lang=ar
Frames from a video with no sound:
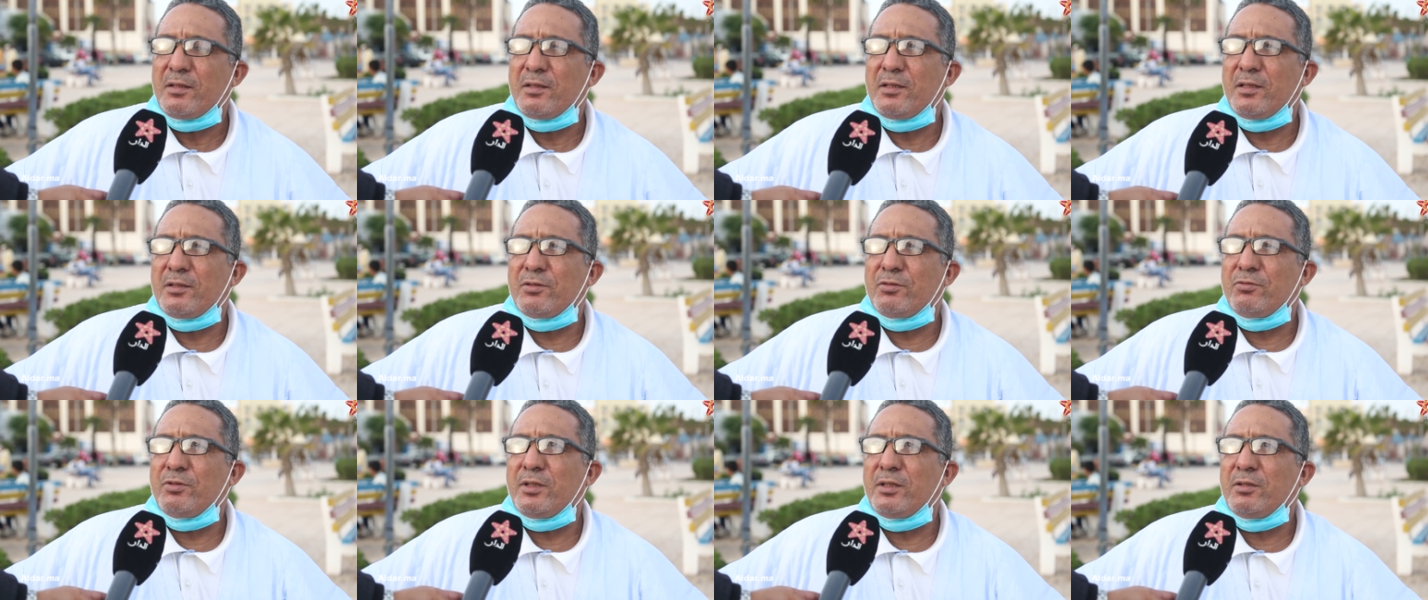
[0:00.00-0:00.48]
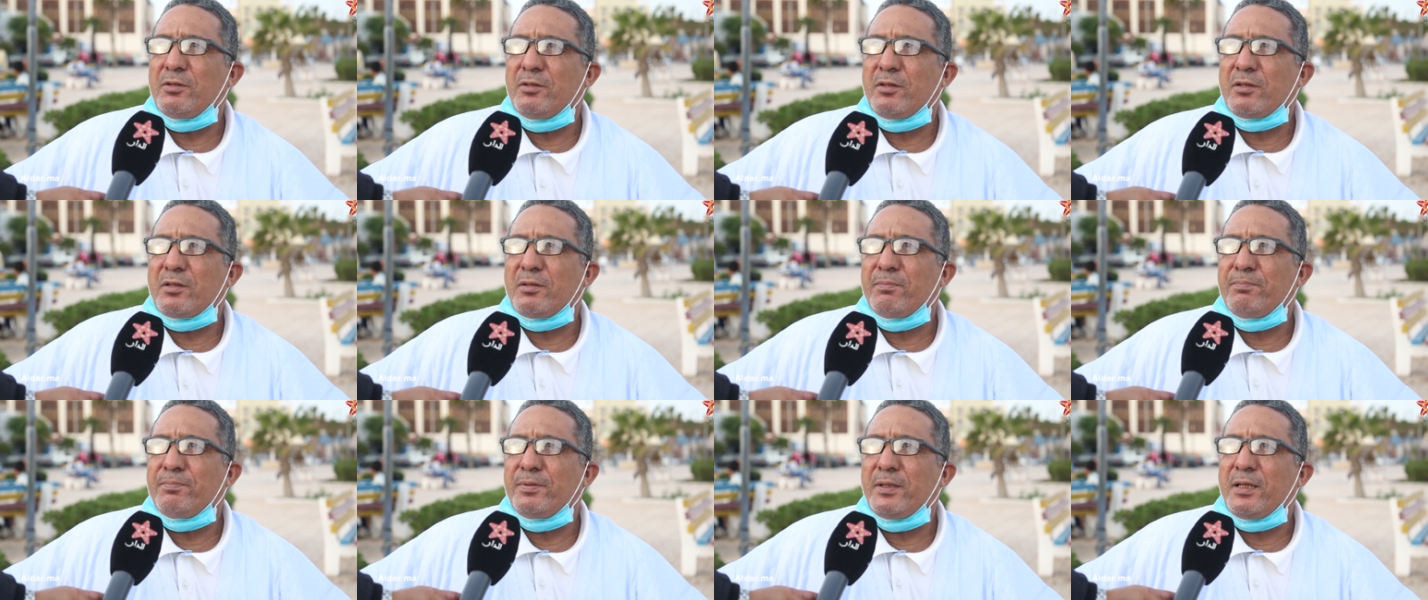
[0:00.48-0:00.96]
كدول
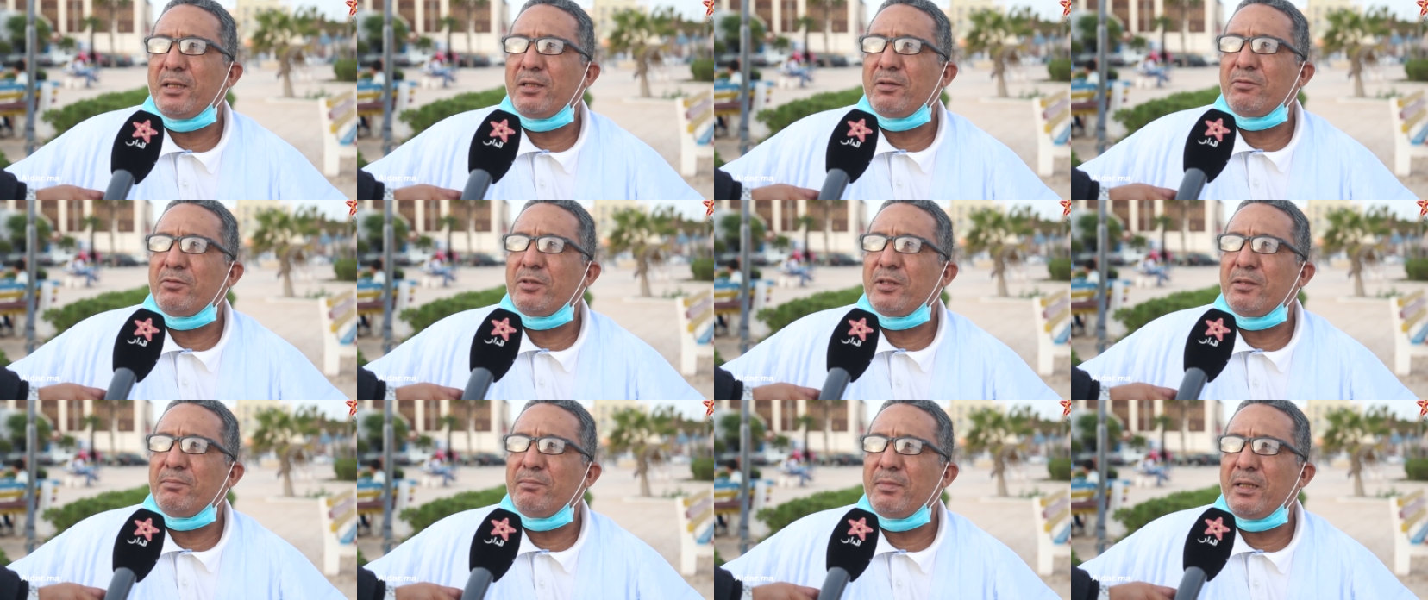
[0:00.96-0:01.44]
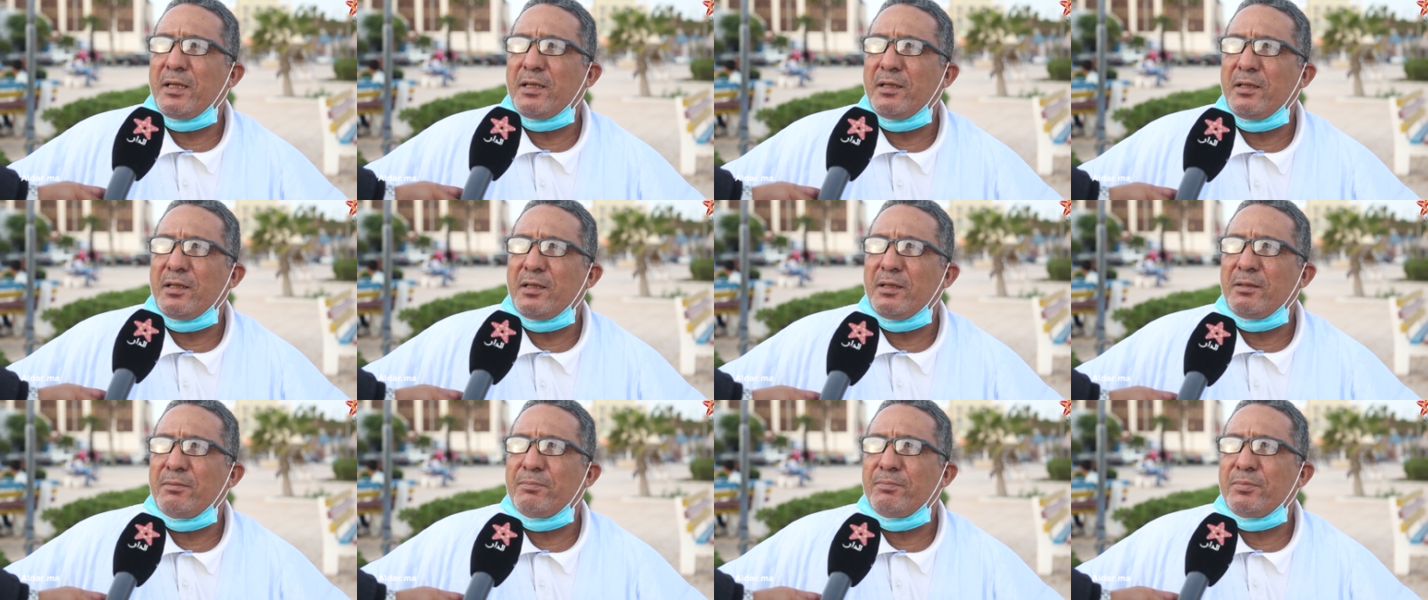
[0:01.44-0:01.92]
أوروبا
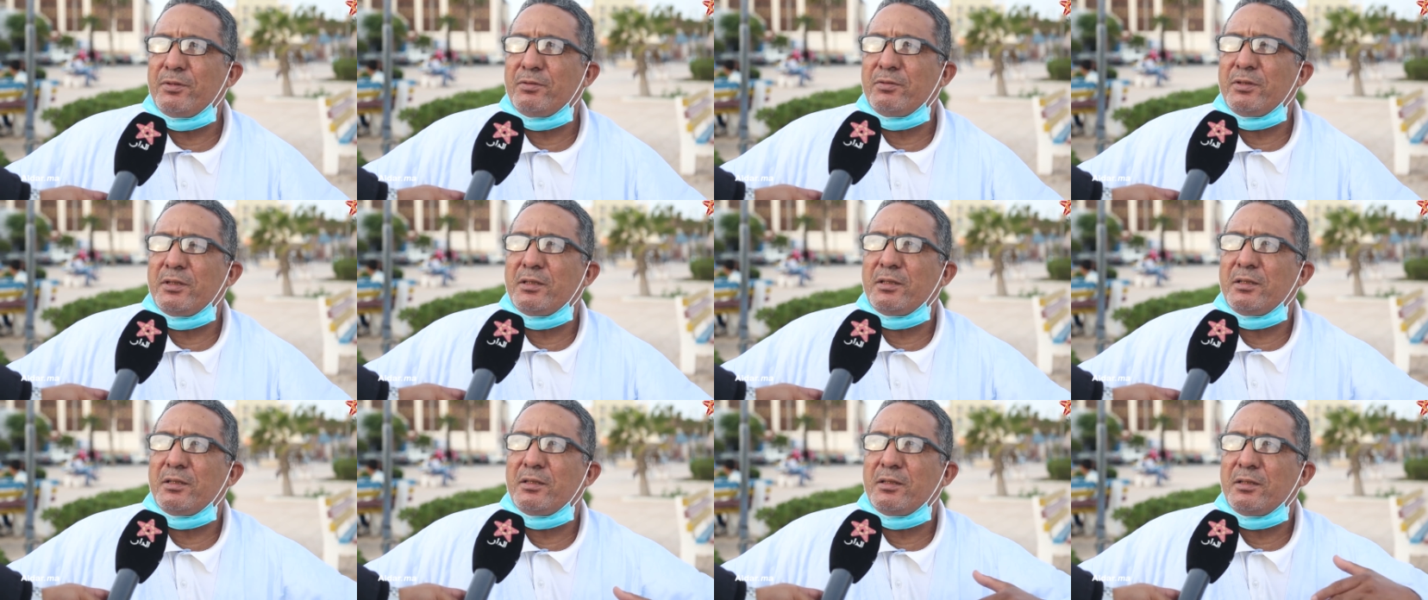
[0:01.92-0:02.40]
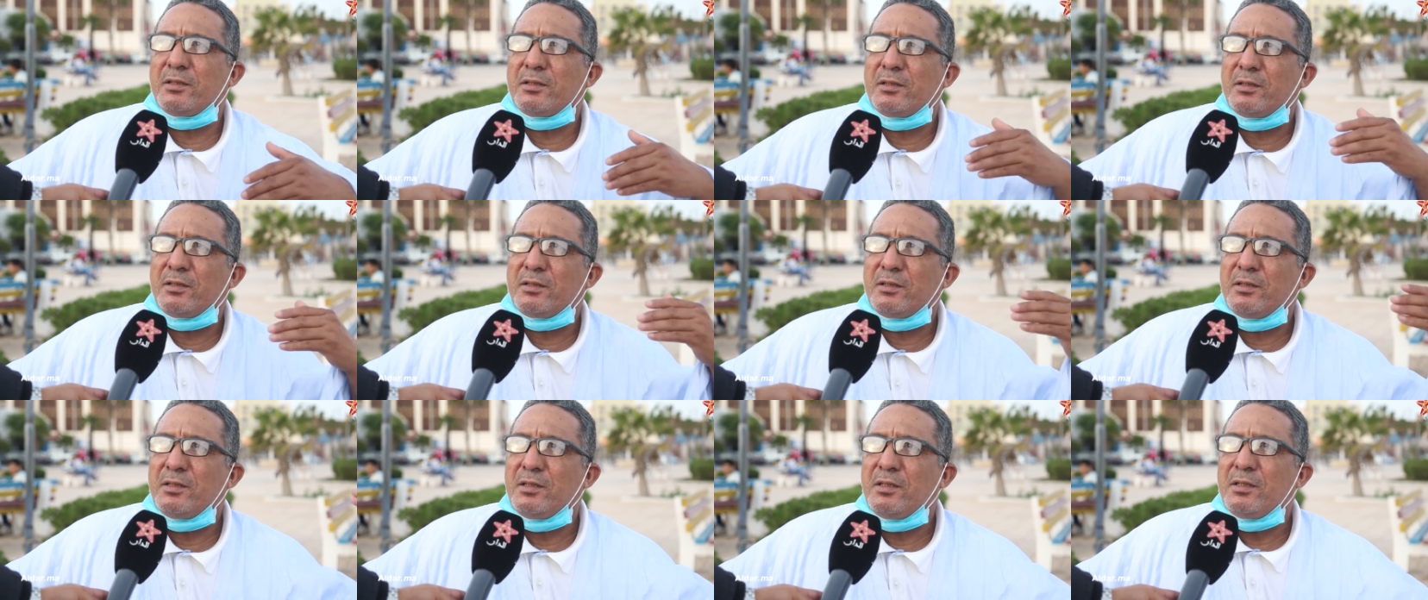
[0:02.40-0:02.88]
والمغرب
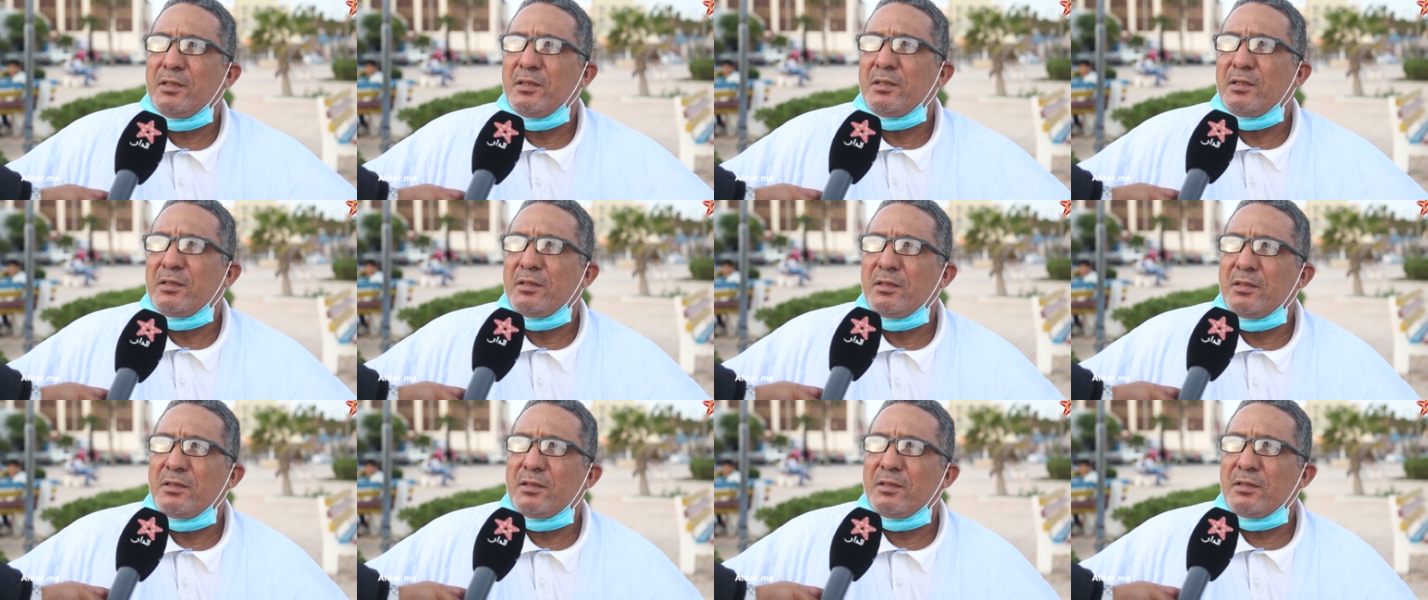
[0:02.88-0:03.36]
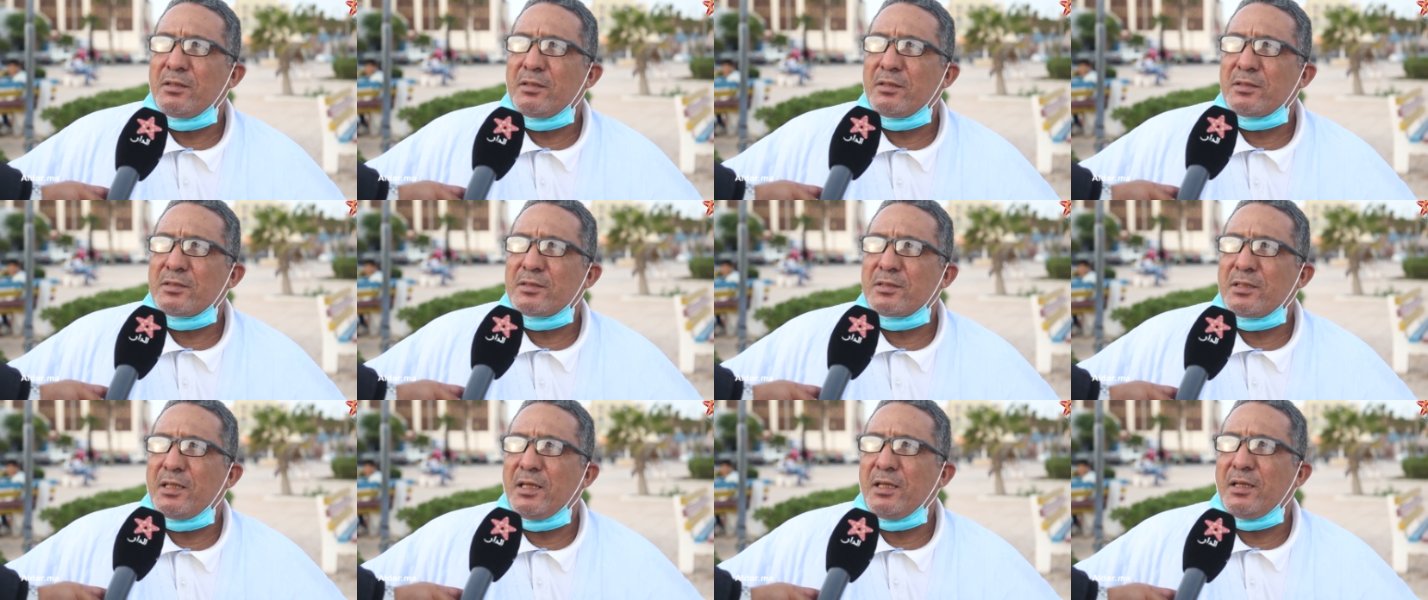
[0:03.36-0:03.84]

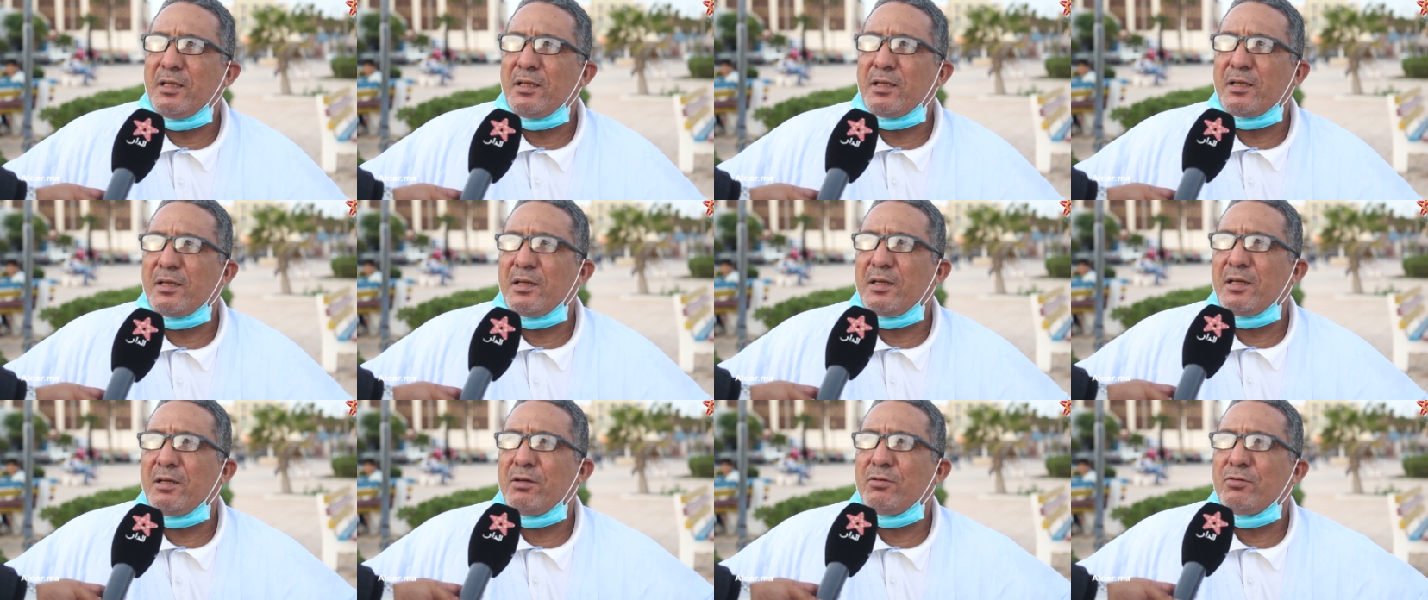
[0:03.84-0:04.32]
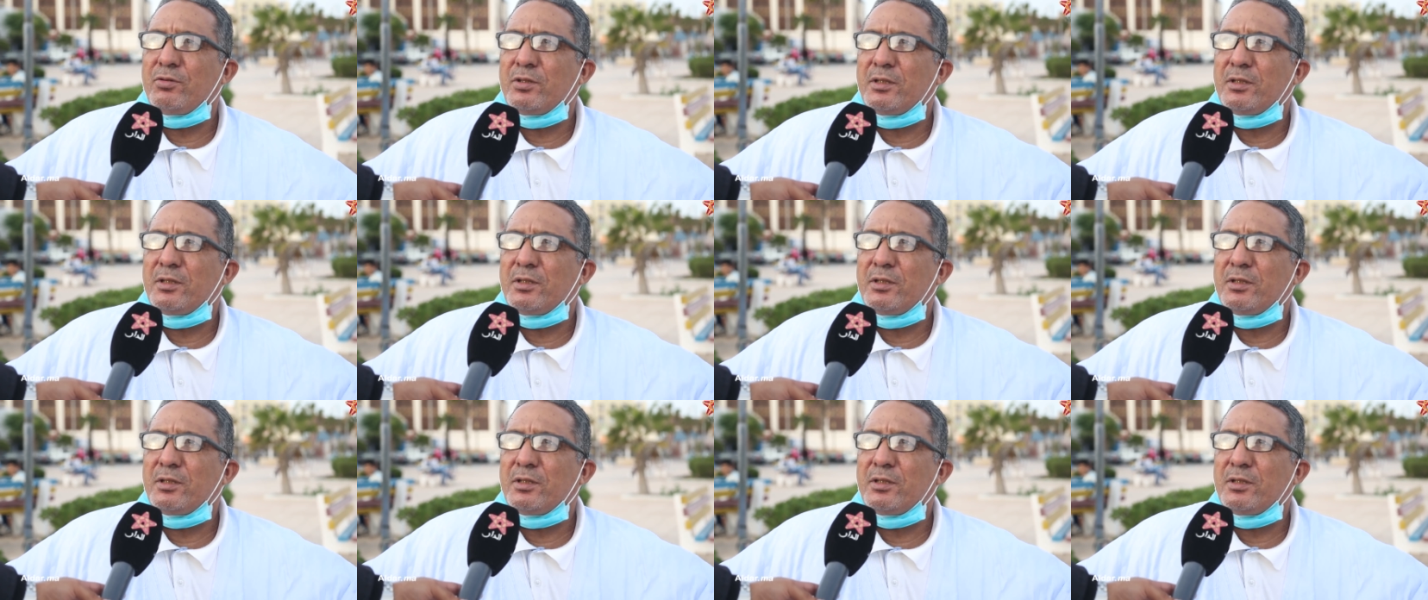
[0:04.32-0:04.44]
والصحراء آه،